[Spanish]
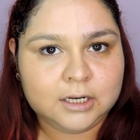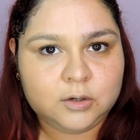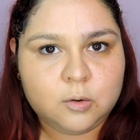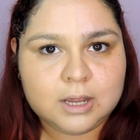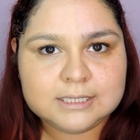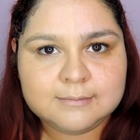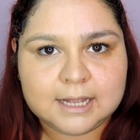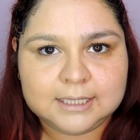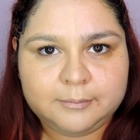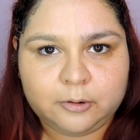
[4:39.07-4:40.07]
No es
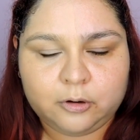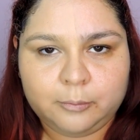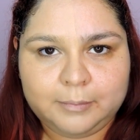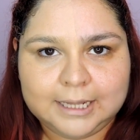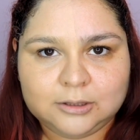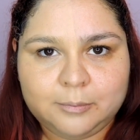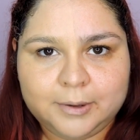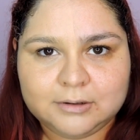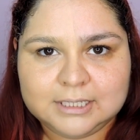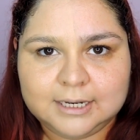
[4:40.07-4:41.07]
mate por completo,
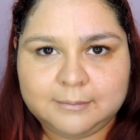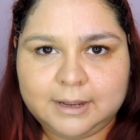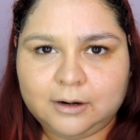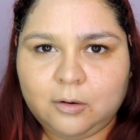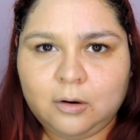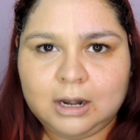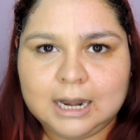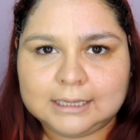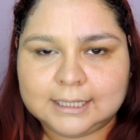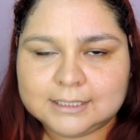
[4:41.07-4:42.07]
pero sin embargo
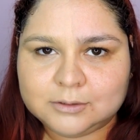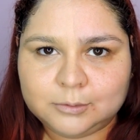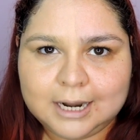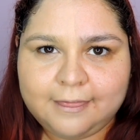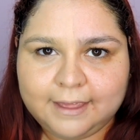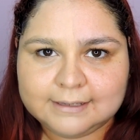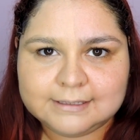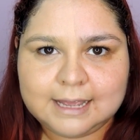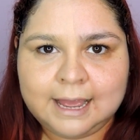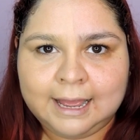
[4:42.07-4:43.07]
la textura
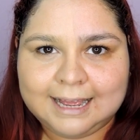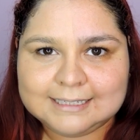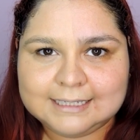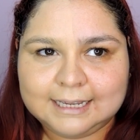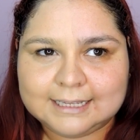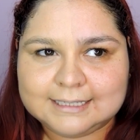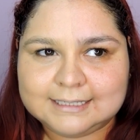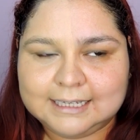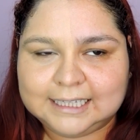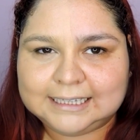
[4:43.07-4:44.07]
densa hace que se
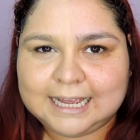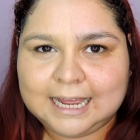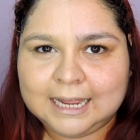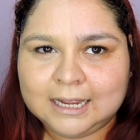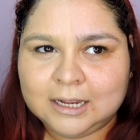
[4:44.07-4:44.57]
sienta